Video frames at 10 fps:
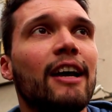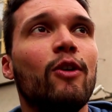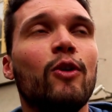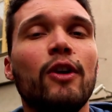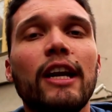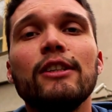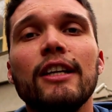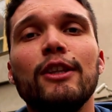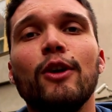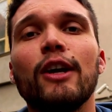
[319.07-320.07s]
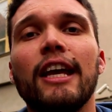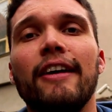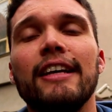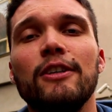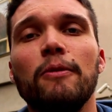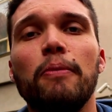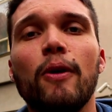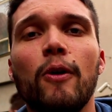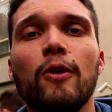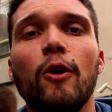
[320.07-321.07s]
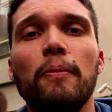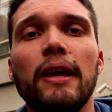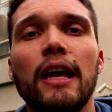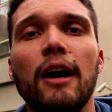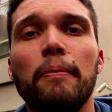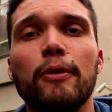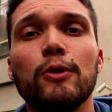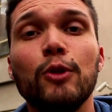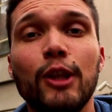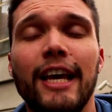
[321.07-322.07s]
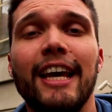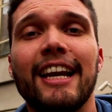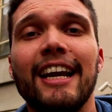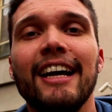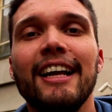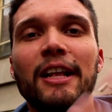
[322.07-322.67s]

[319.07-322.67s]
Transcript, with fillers: un escritor que había sido un poco olvidado por su tierra,